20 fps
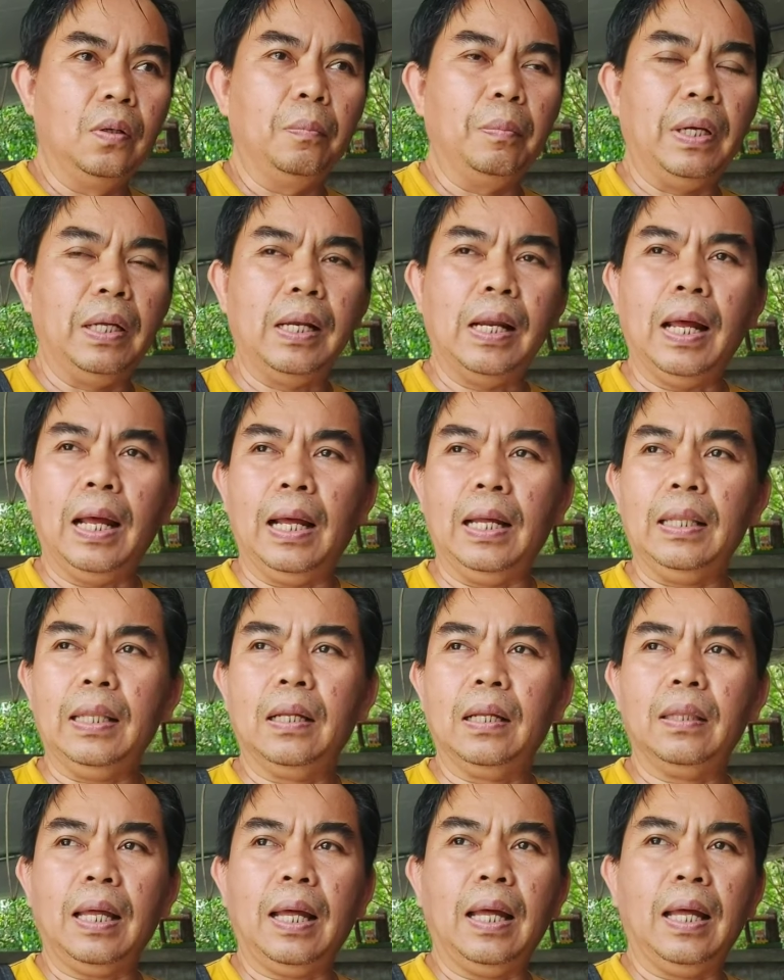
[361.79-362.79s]
ปัญหา
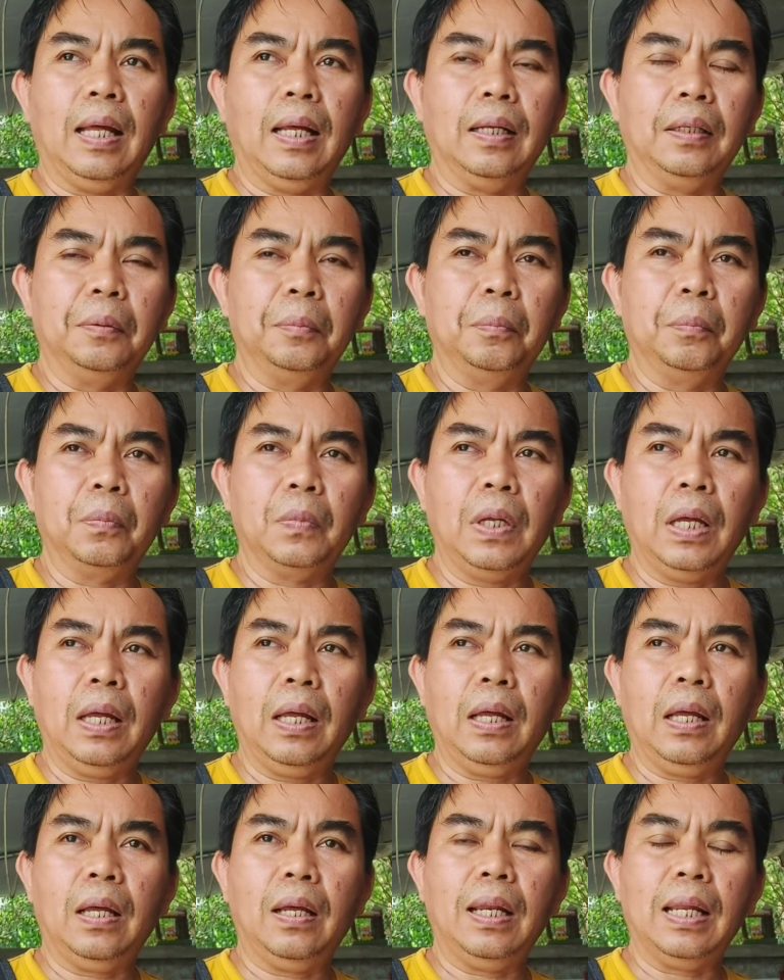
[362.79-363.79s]
ต่างๆ ถ้า
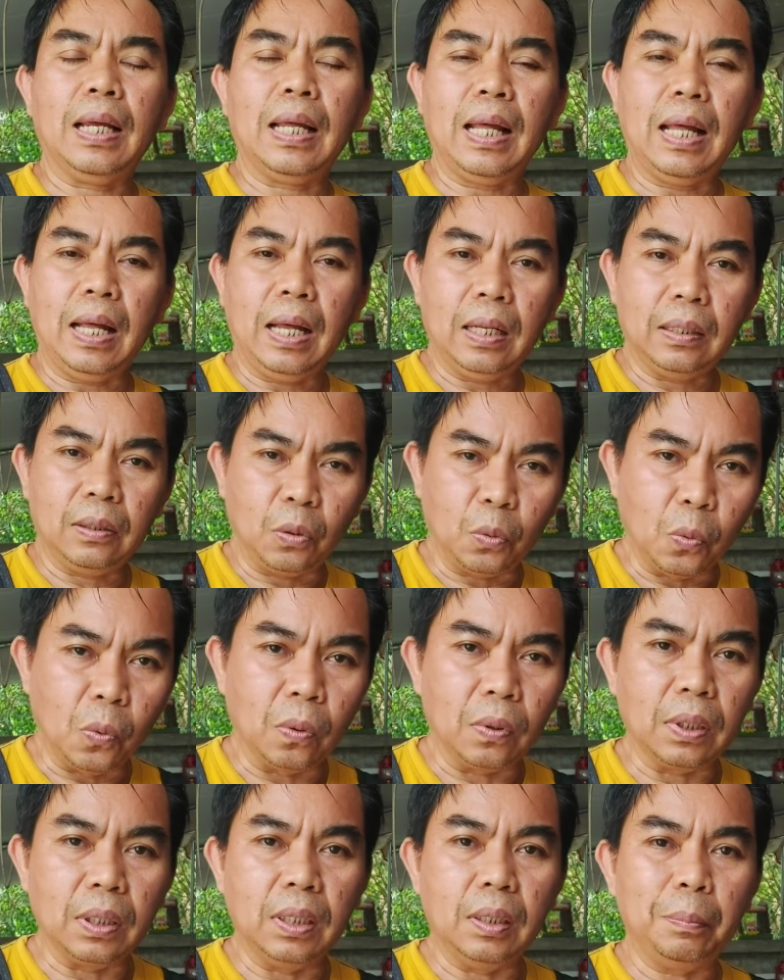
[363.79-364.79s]
ราคาถูก
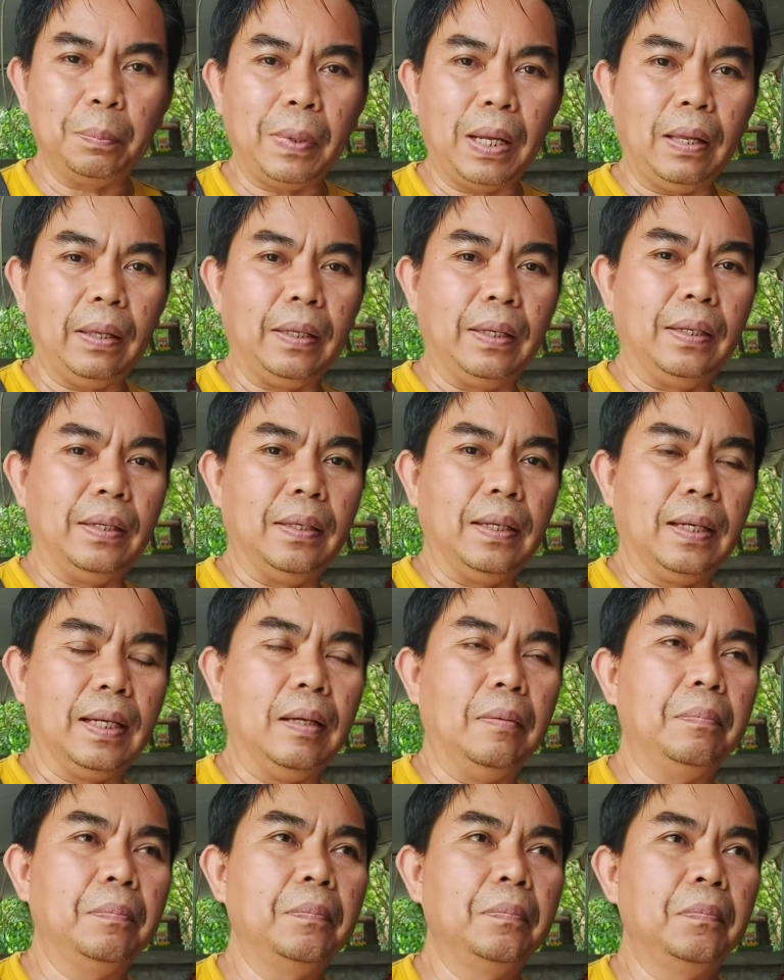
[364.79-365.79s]
เกินไปนะครั
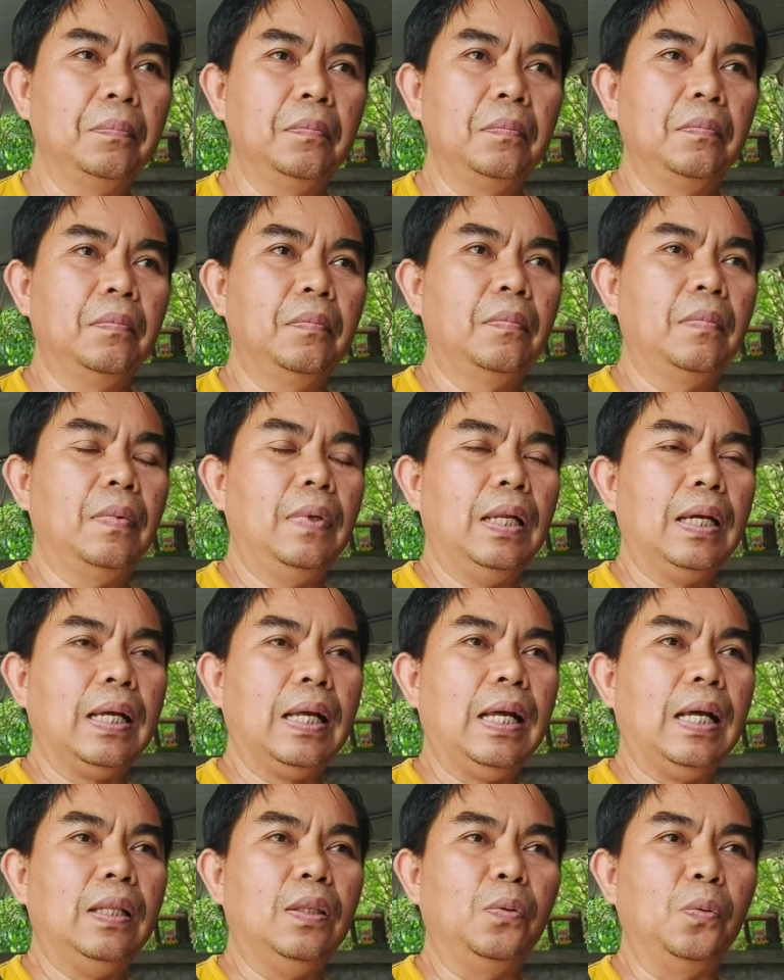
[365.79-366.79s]
บ รา
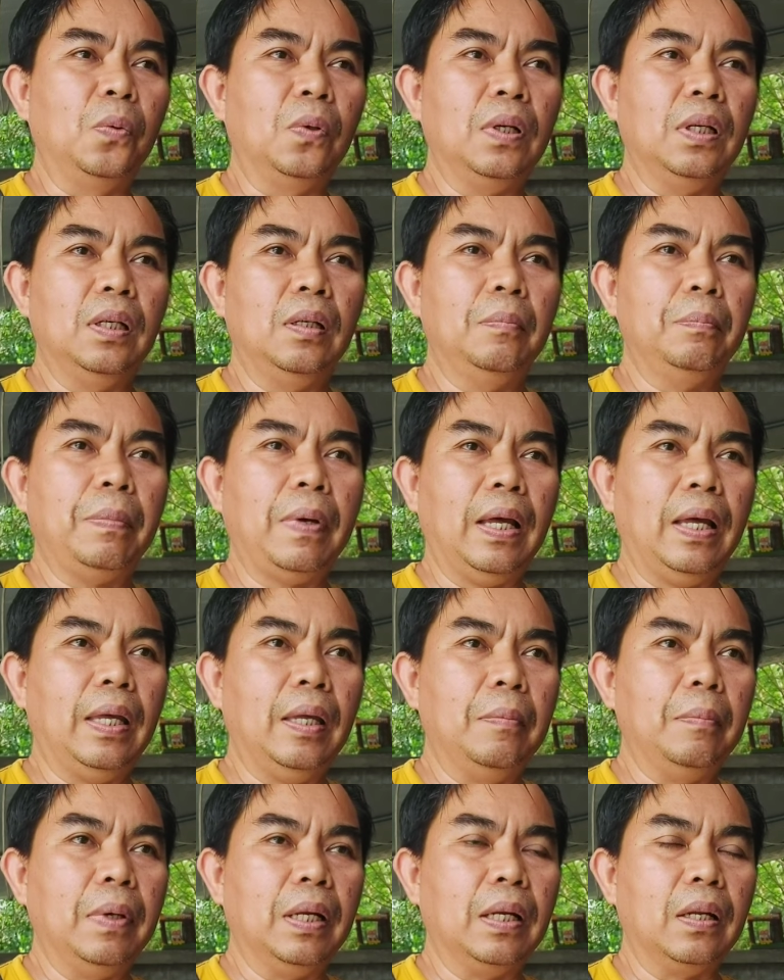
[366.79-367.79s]
คาถูกเกินไป
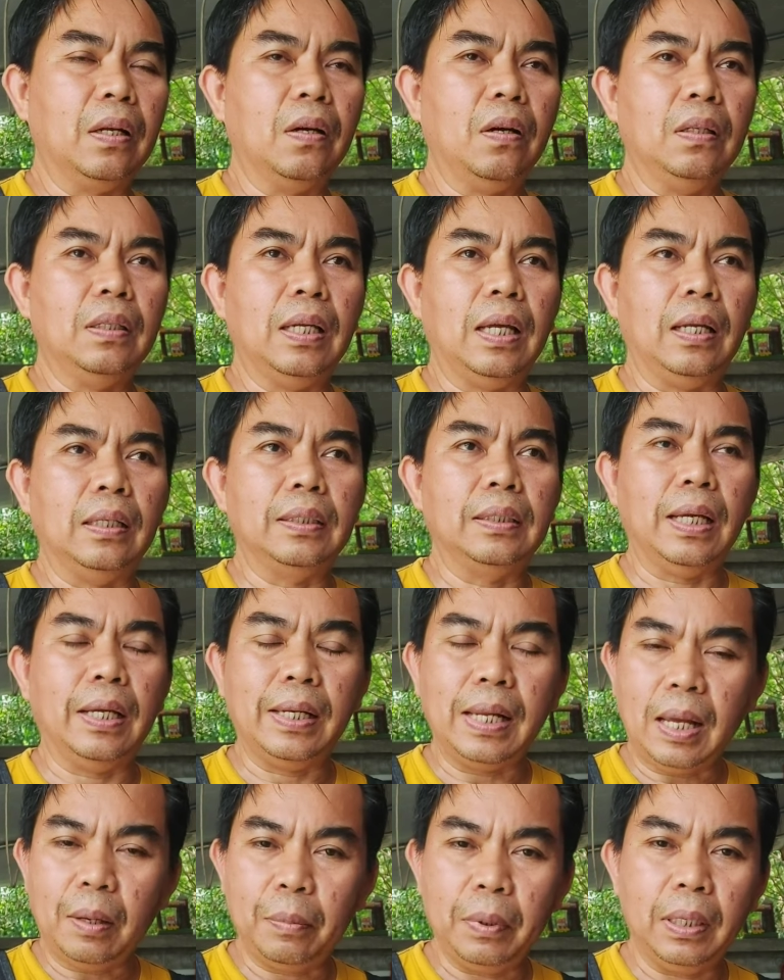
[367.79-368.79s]
มันก็จะใช้
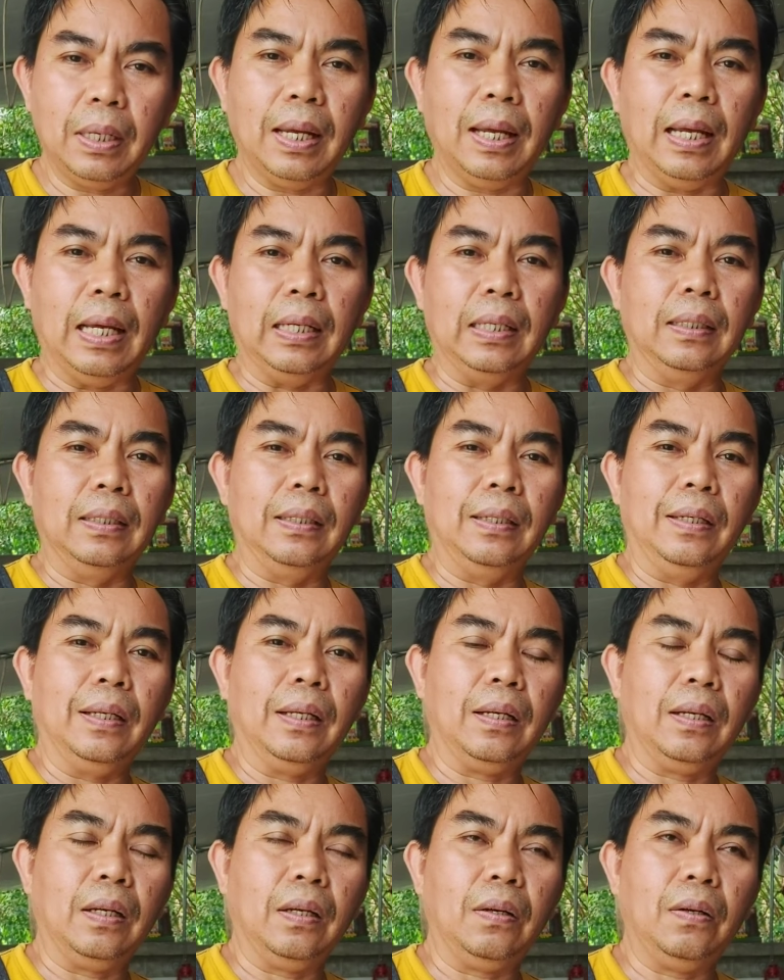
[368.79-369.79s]
ได้ไม่นานแล้
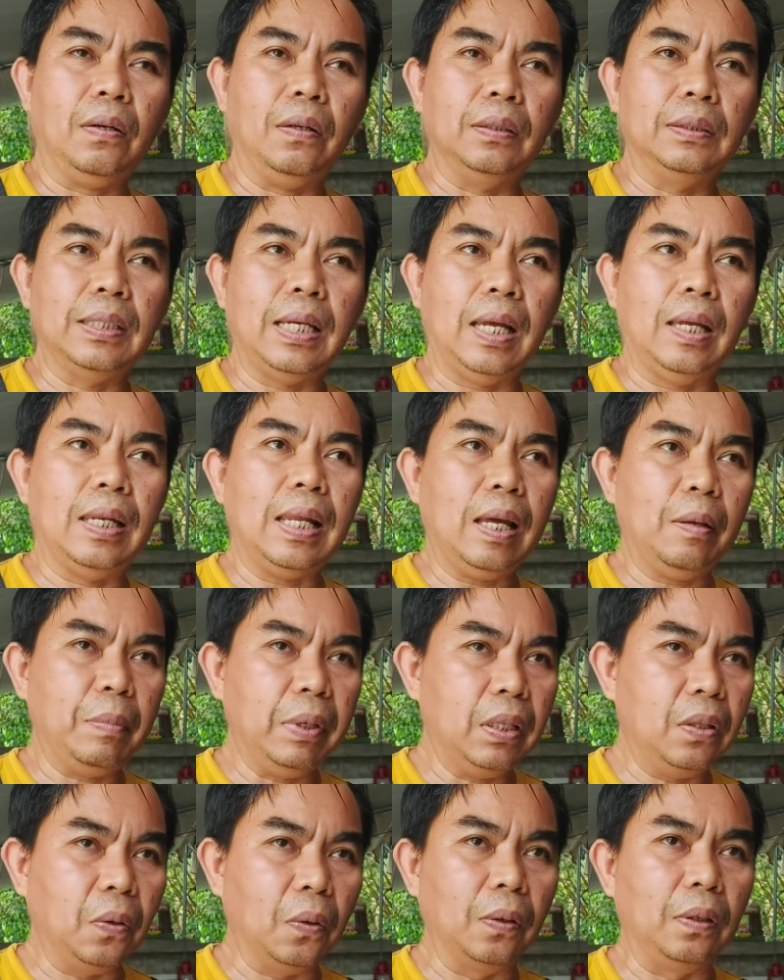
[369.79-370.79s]
วก็ใช้ได้
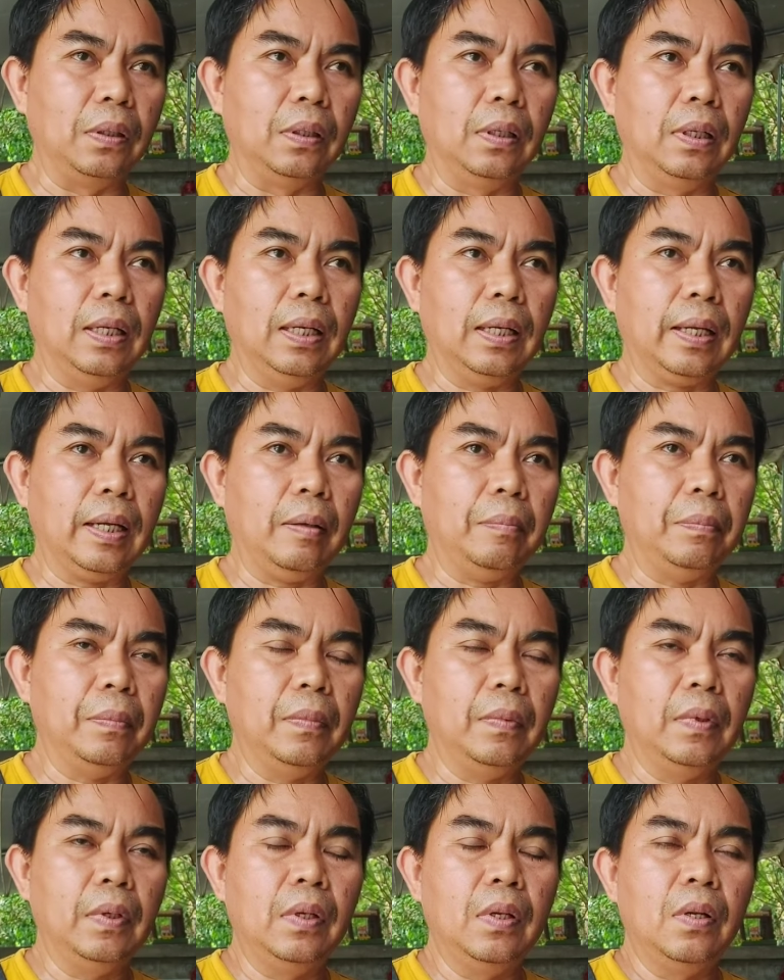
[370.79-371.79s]
ไม่ทนนะครับ
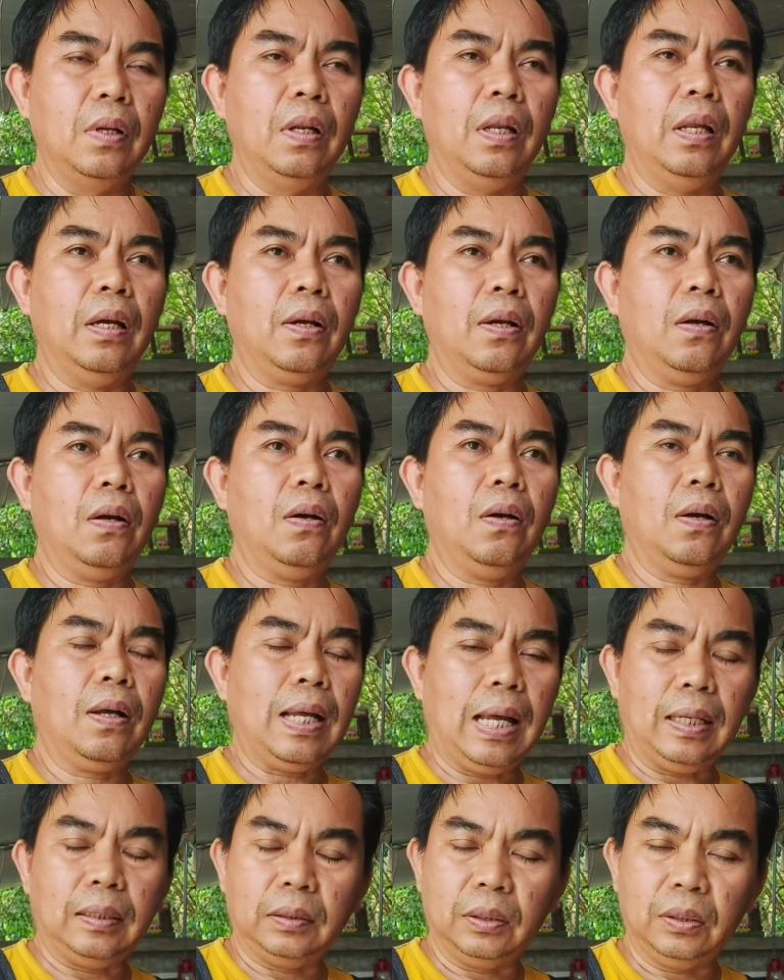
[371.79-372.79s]
แล้วก็
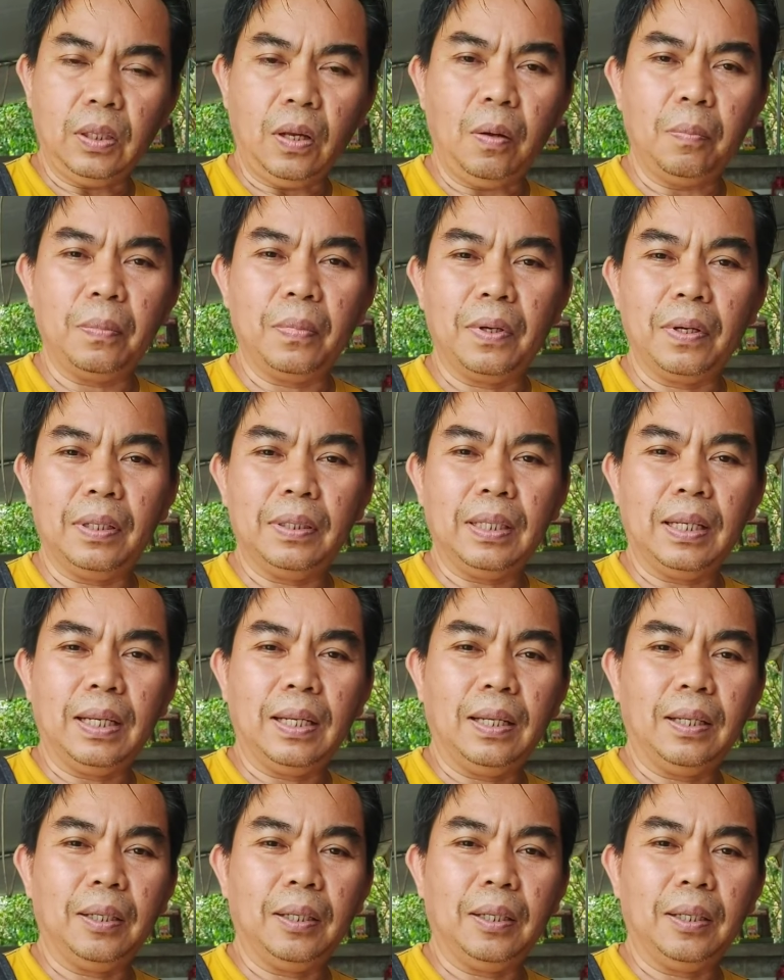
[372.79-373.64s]
การซ่อมก็จะ